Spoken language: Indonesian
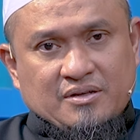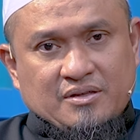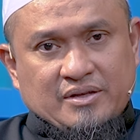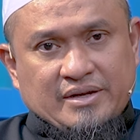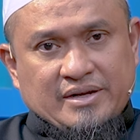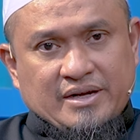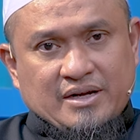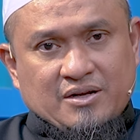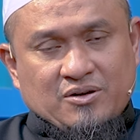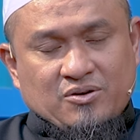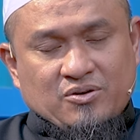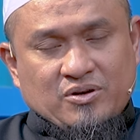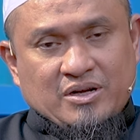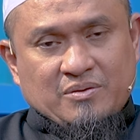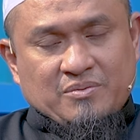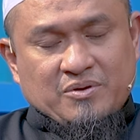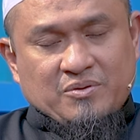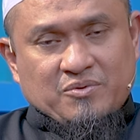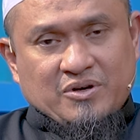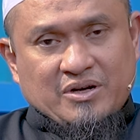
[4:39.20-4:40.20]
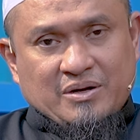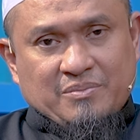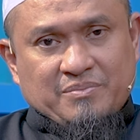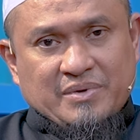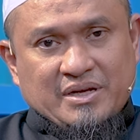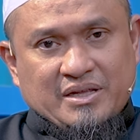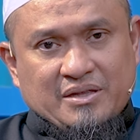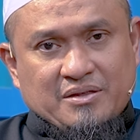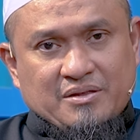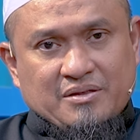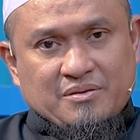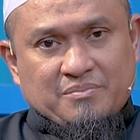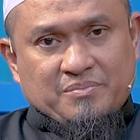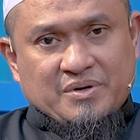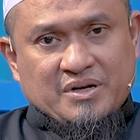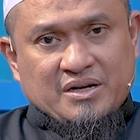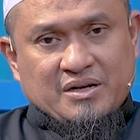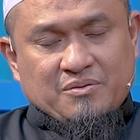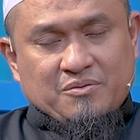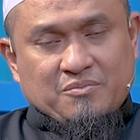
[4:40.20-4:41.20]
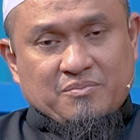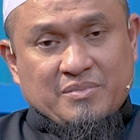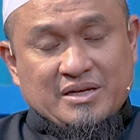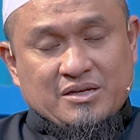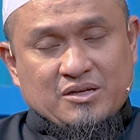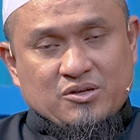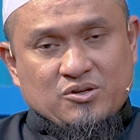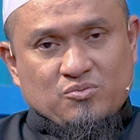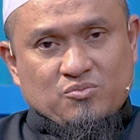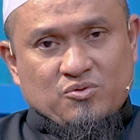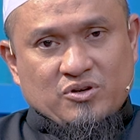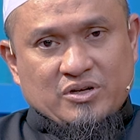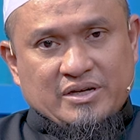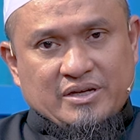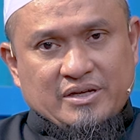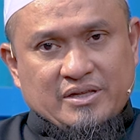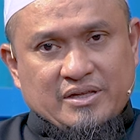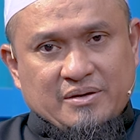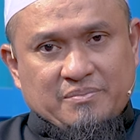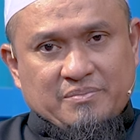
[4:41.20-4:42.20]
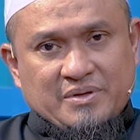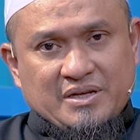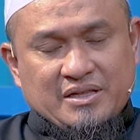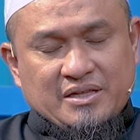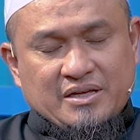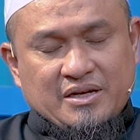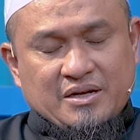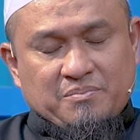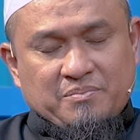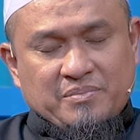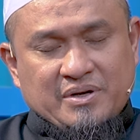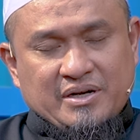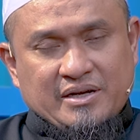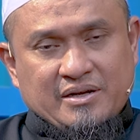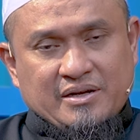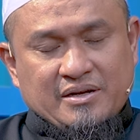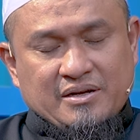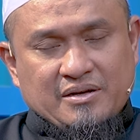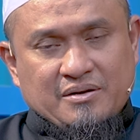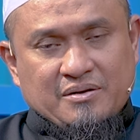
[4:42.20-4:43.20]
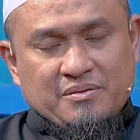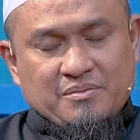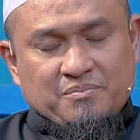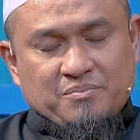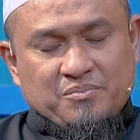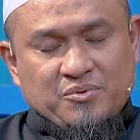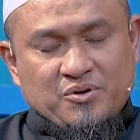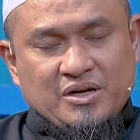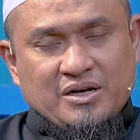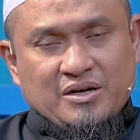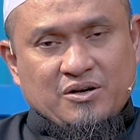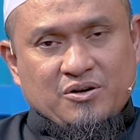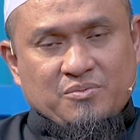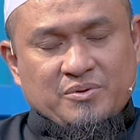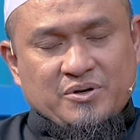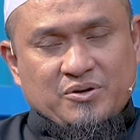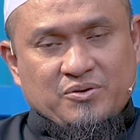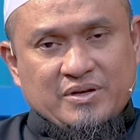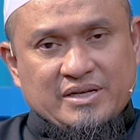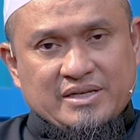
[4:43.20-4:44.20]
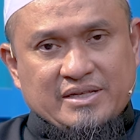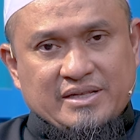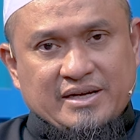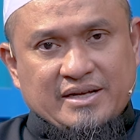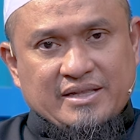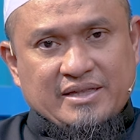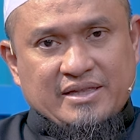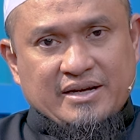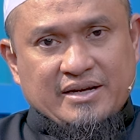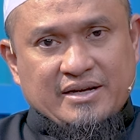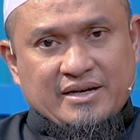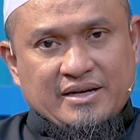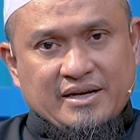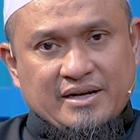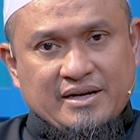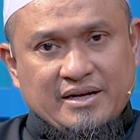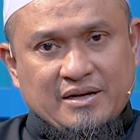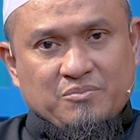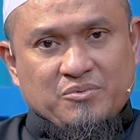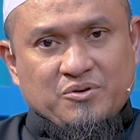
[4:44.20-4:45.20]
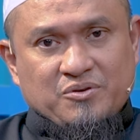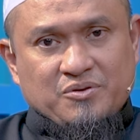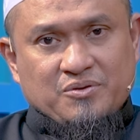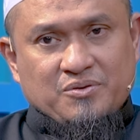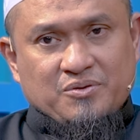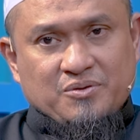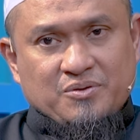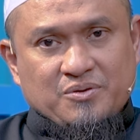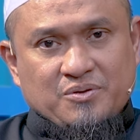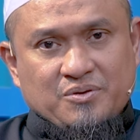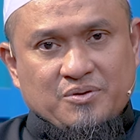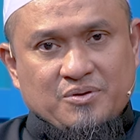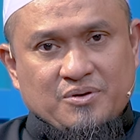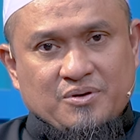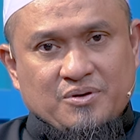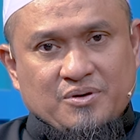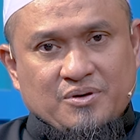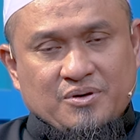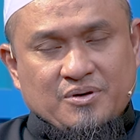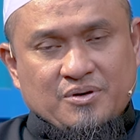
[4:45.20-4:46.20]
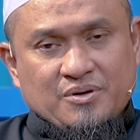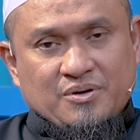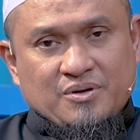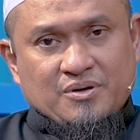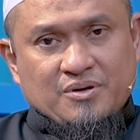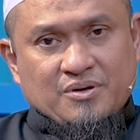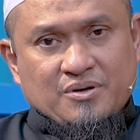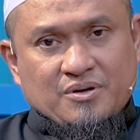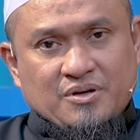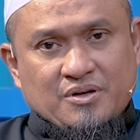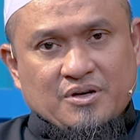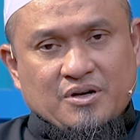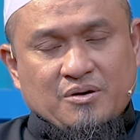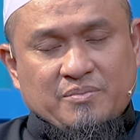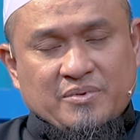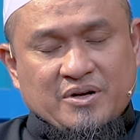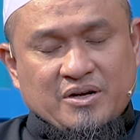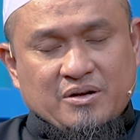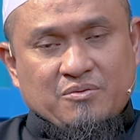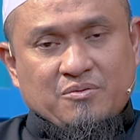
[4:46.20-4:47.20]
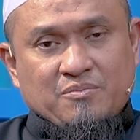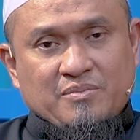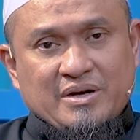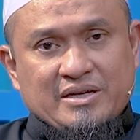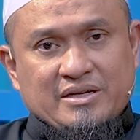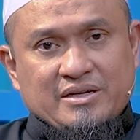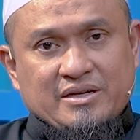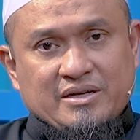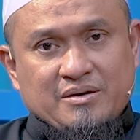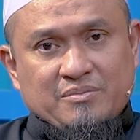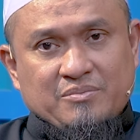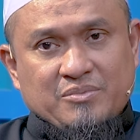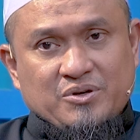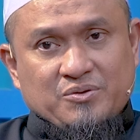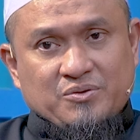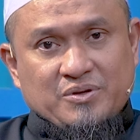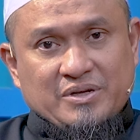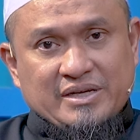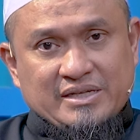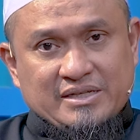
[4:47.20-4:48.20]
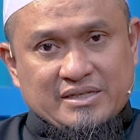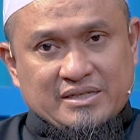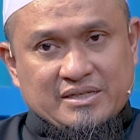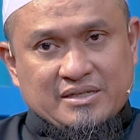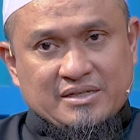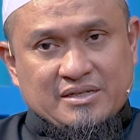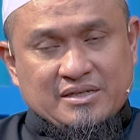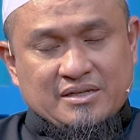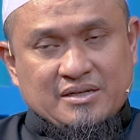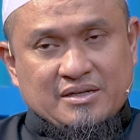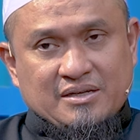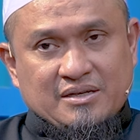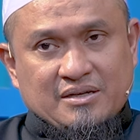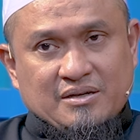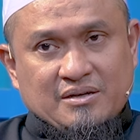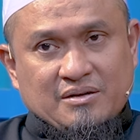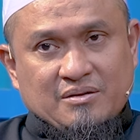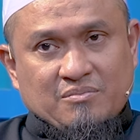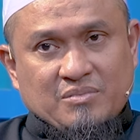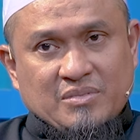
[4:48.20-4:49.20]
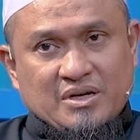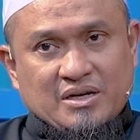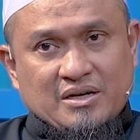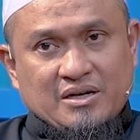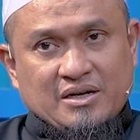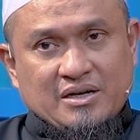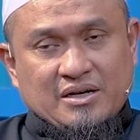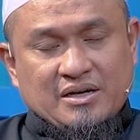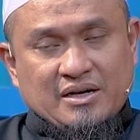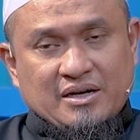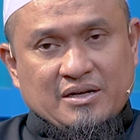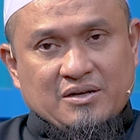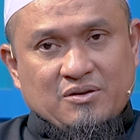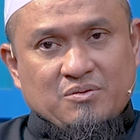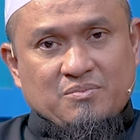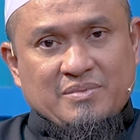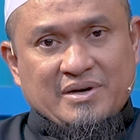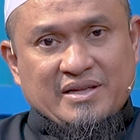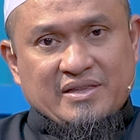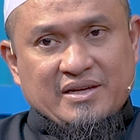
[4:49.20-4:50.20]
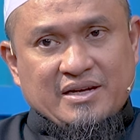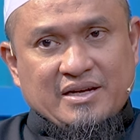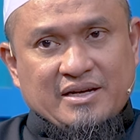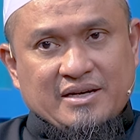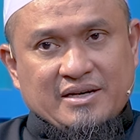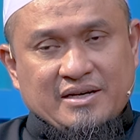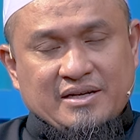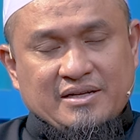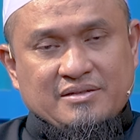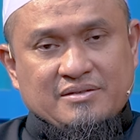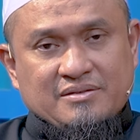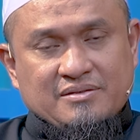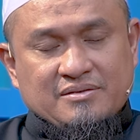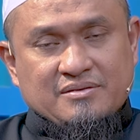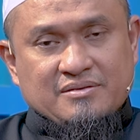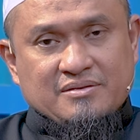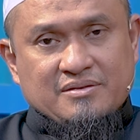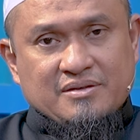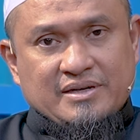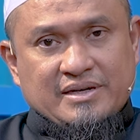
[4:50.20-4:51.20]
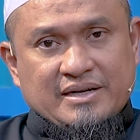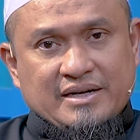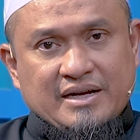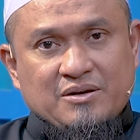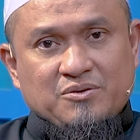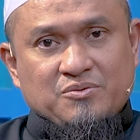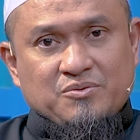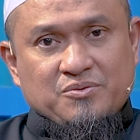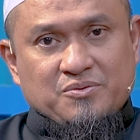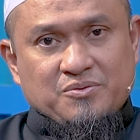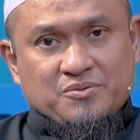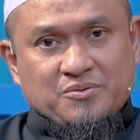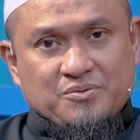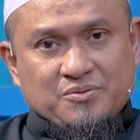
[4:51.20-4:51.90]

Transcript: Tidak engkau Nabi Muhammad pernah membaca sebuah kitab dan tidak pernah pulang kau menulis dengan tangan kananmu kalau engkau pernah membaca dan menulis maka ahlul batil akan ragu